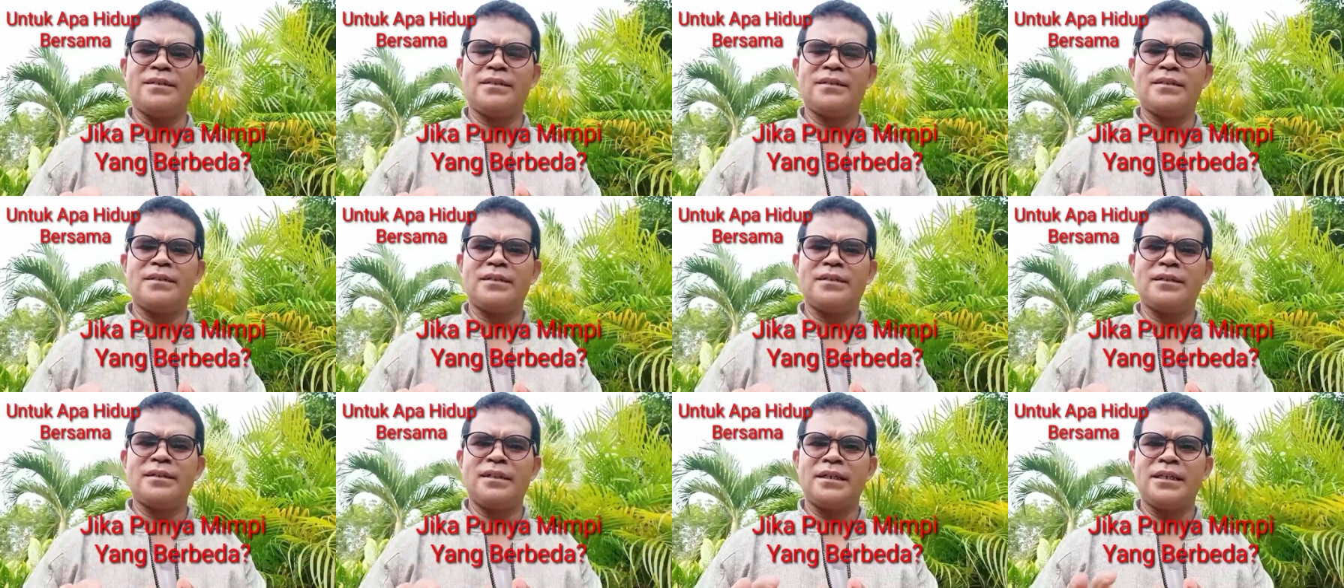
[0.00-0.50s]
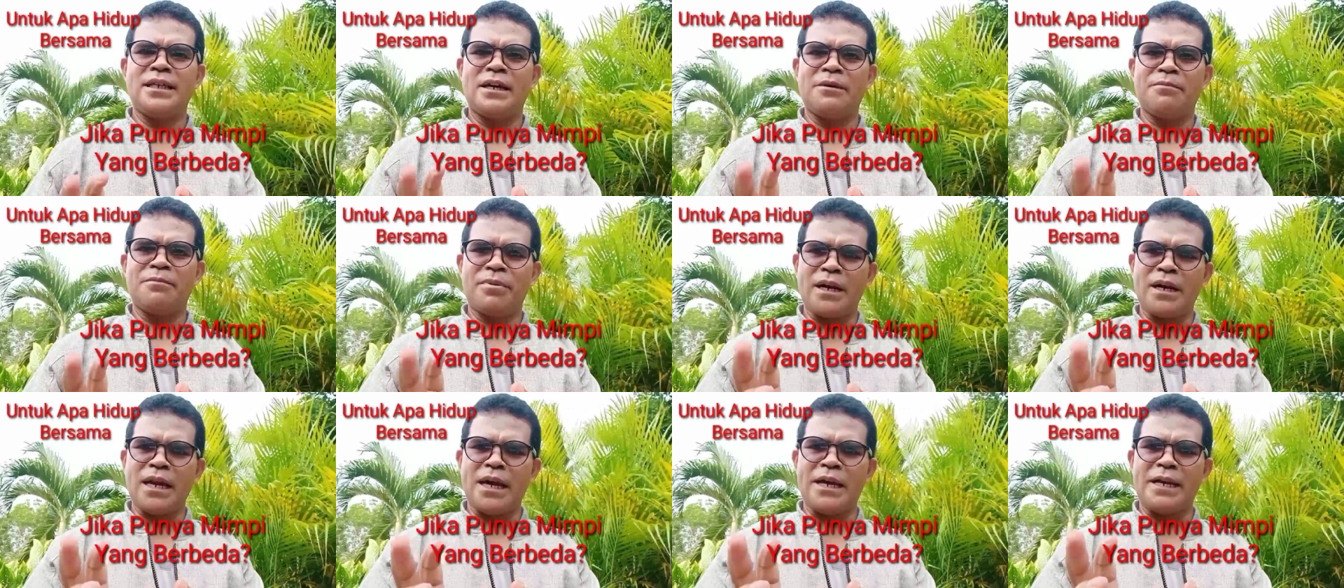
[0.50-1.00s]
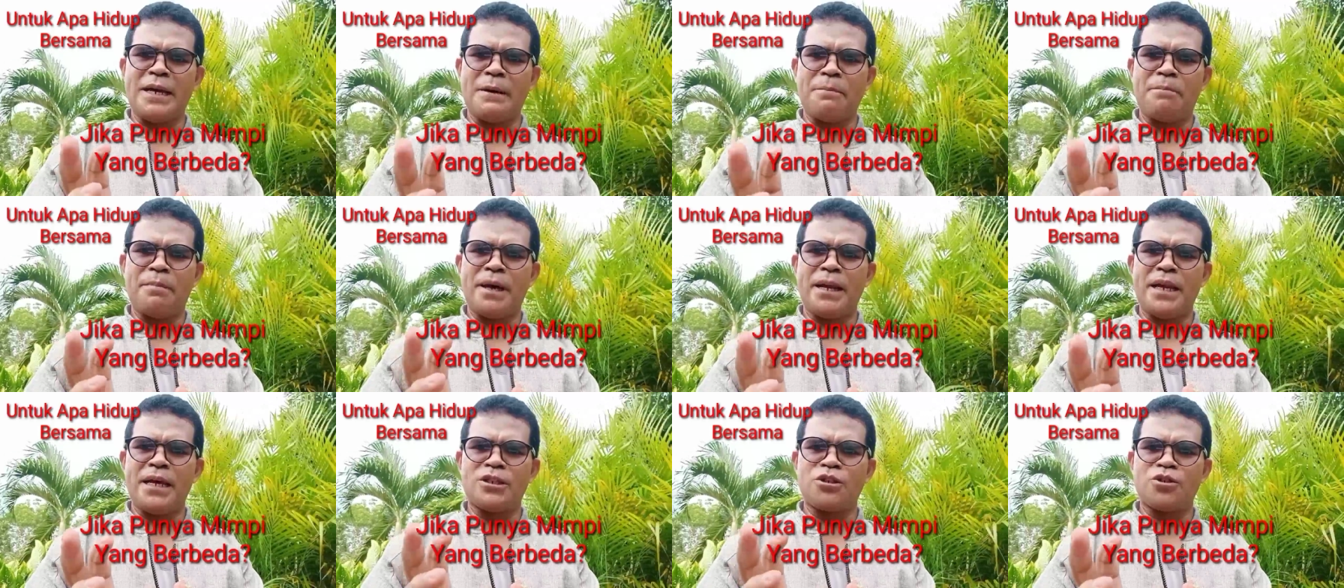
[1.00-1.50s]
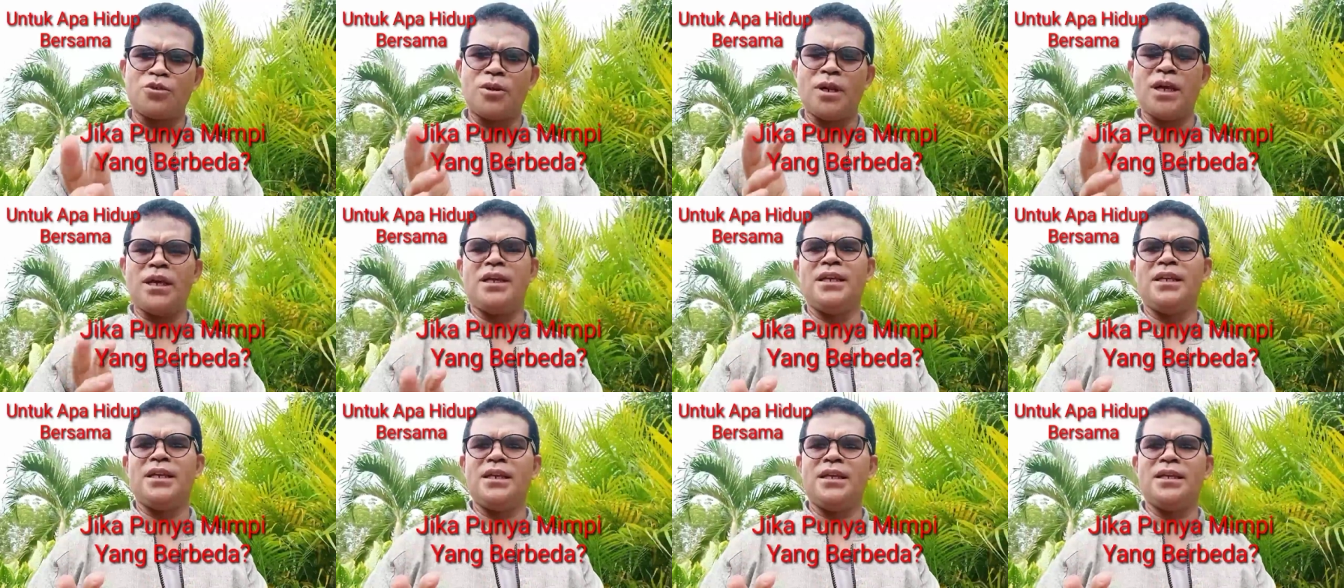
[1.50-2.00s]
yang berada pada zona
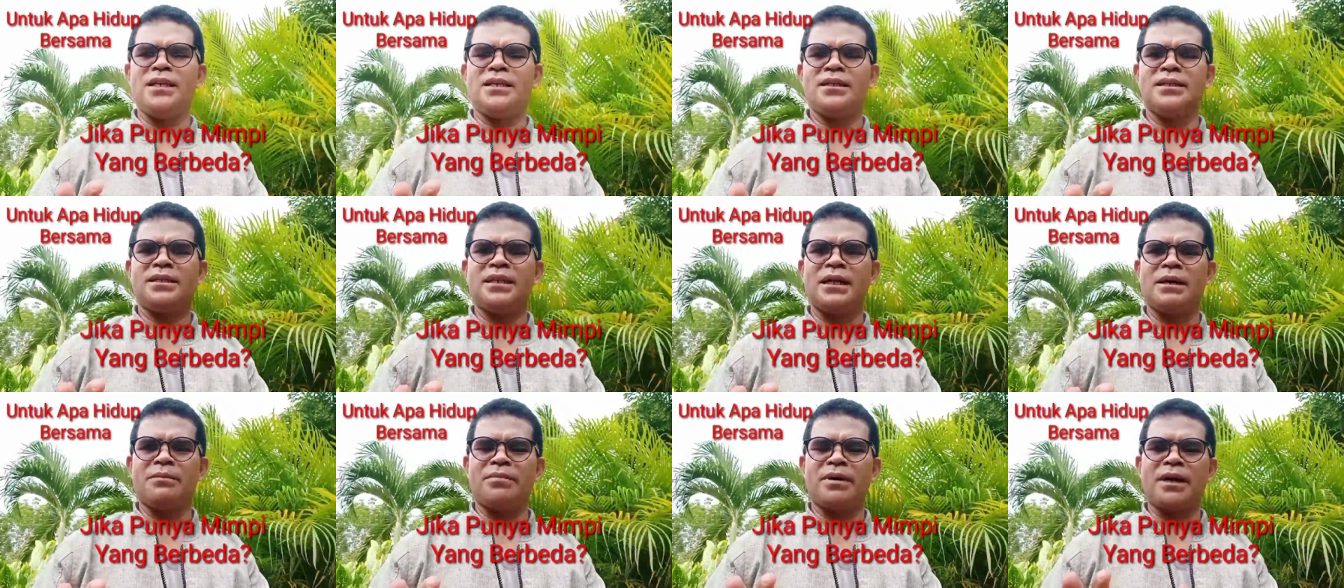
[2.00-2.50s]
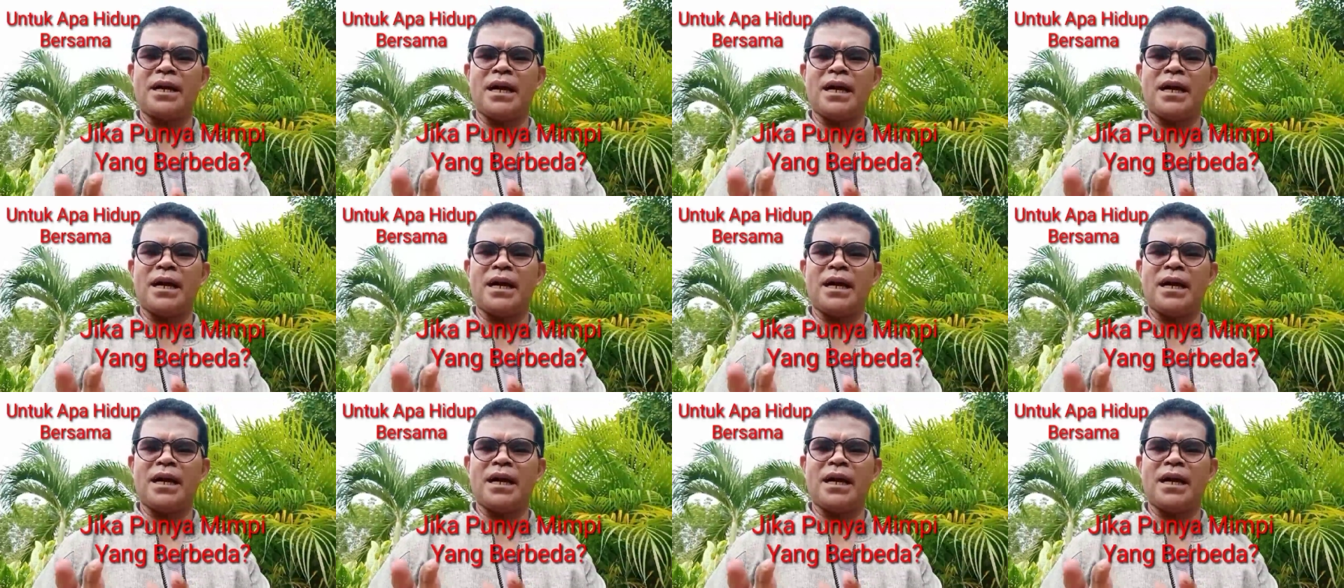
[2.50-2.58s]
ini, yang berada